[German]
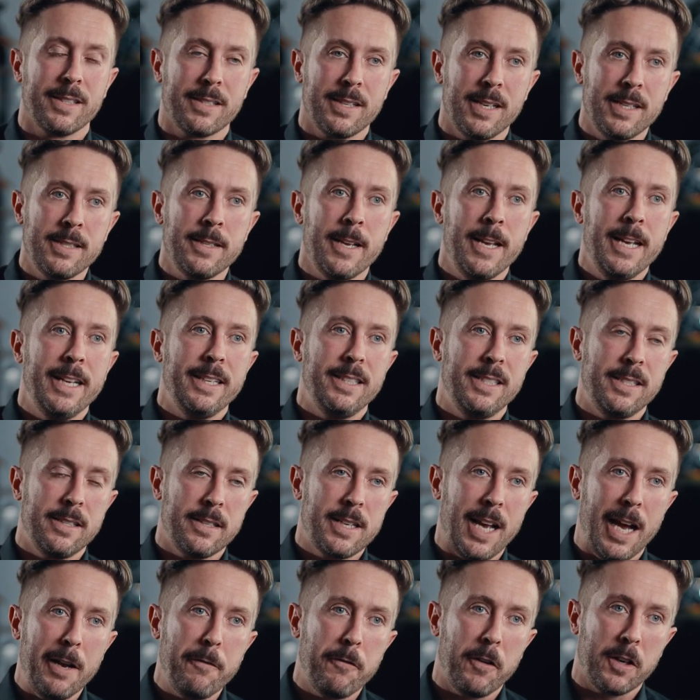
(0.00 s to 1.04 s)
Das heißt,
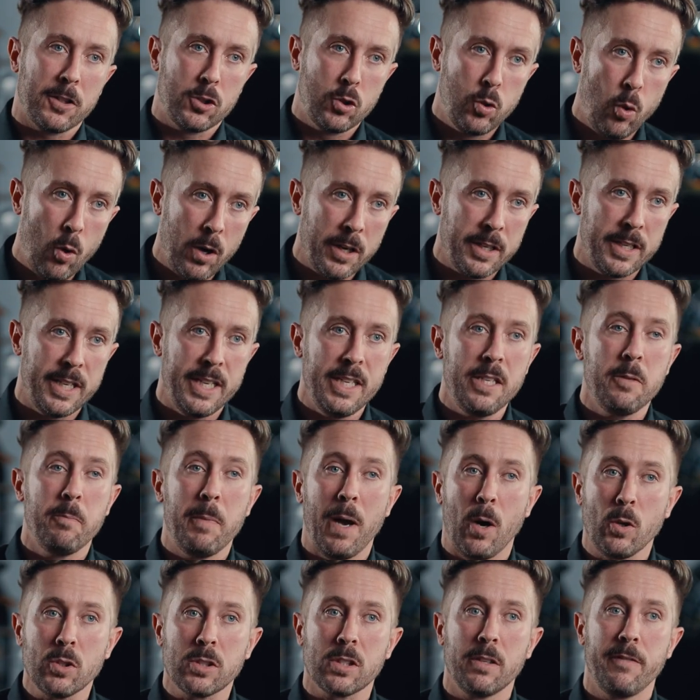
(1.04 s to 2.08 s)
diese drei Faktoren, die ich
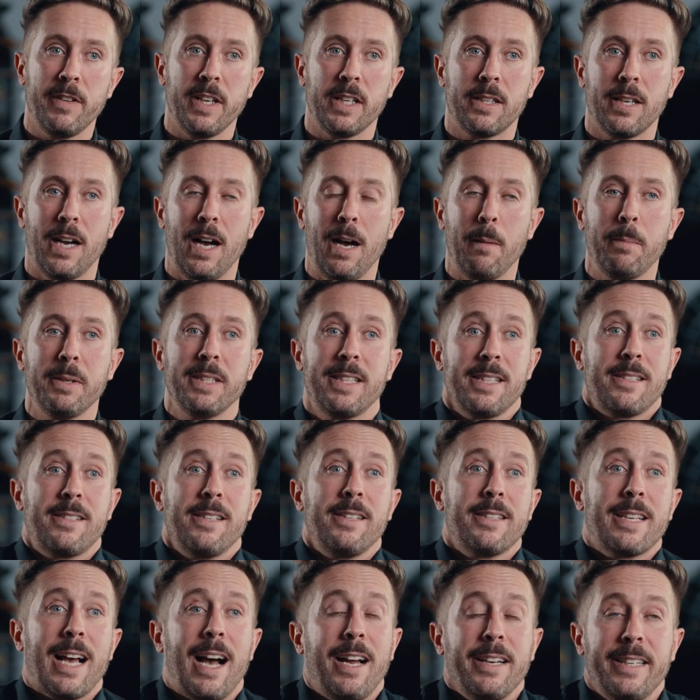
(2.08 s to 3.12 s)
mir ausgewählt habe, das
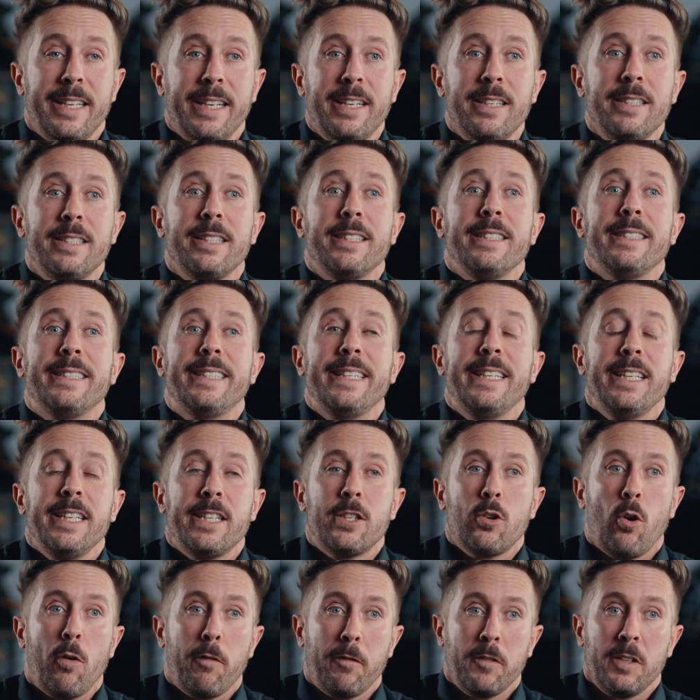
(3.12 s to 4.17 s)
sind drei Dinge, die
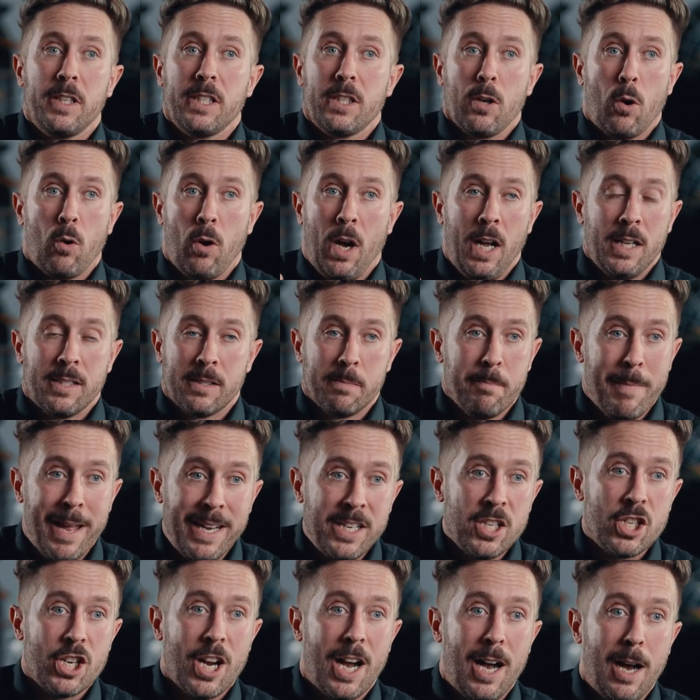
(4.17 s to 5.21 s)
ich hoffentlich auch als
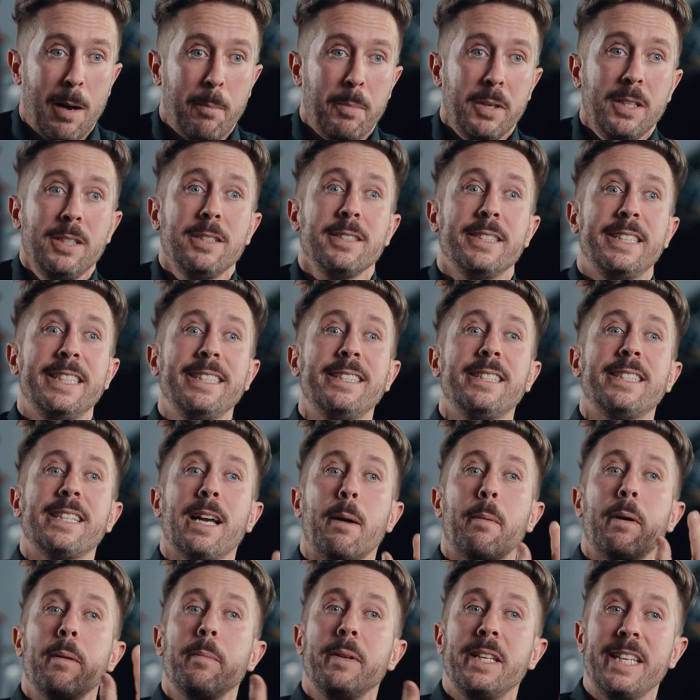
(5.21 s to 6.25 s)
Mensch habe, die
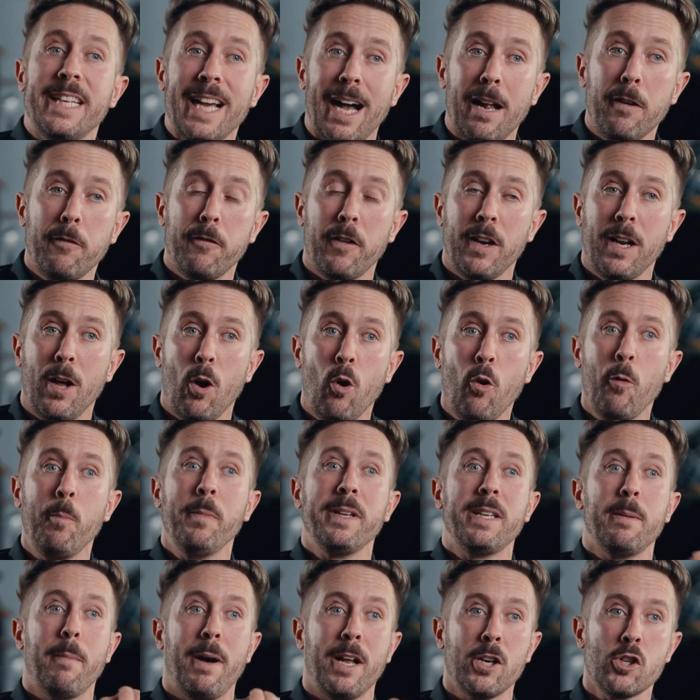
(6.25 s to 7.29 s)
sich aber im Idealfall auch
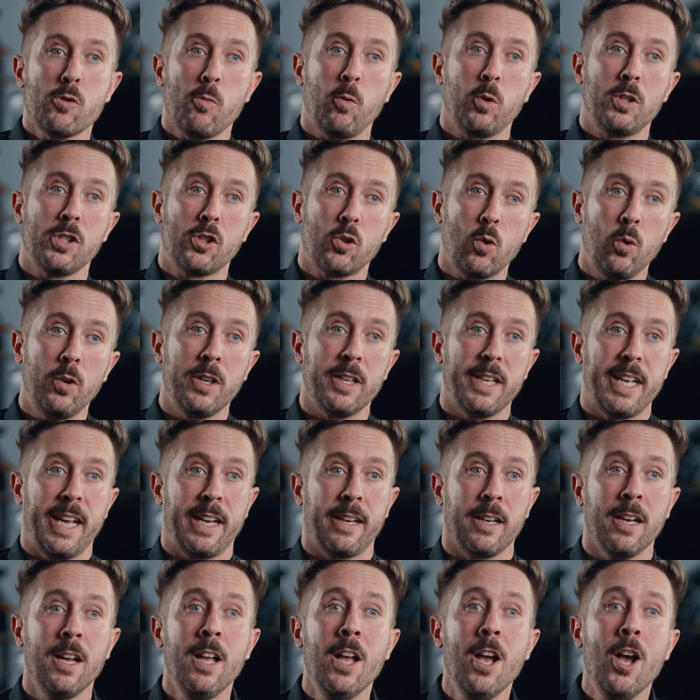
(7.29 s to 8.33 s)
mit dem Anspruch des Kunden
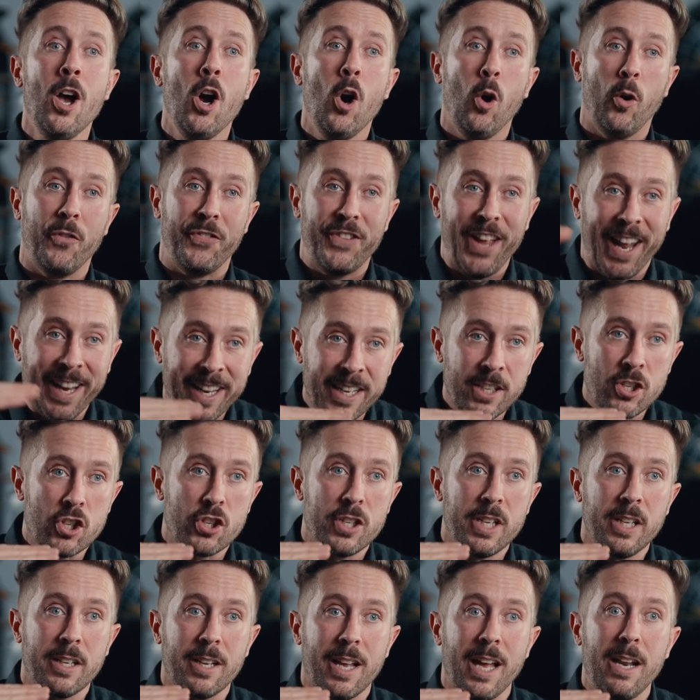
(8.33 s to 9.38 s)
decken. Und dann
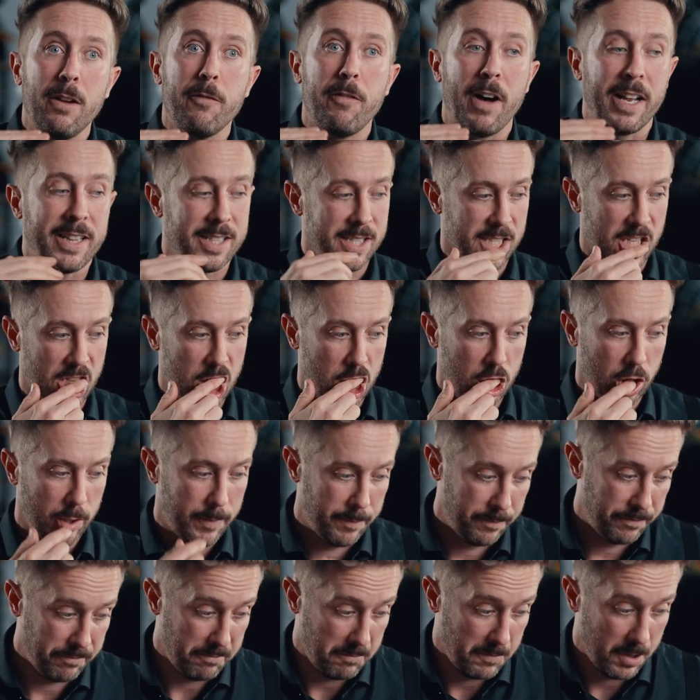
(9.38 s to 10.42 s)
entsteht Relevanz,
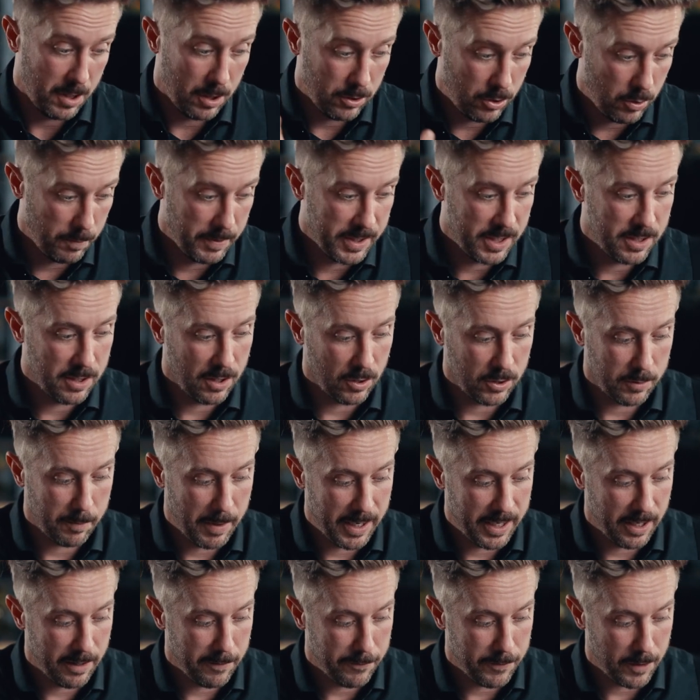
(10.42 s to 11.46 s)
zumindest aus
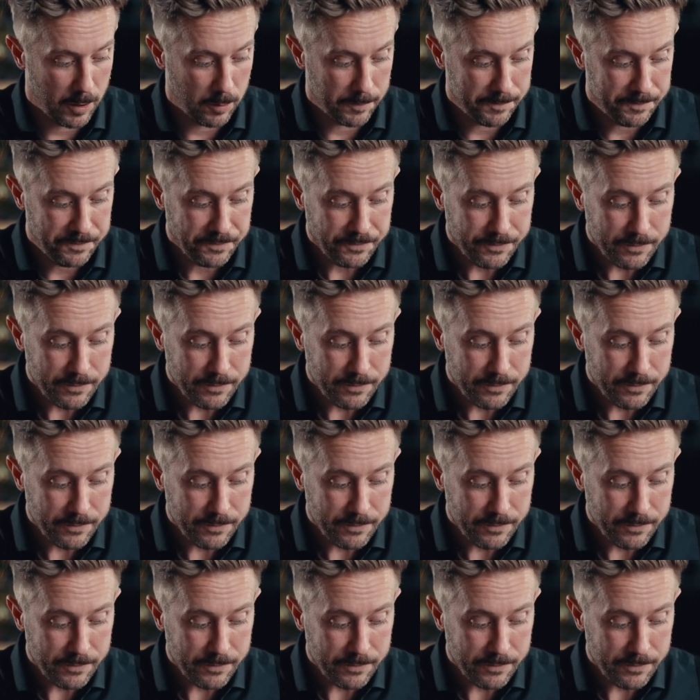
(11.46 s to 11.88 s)
meiner Erfahrung.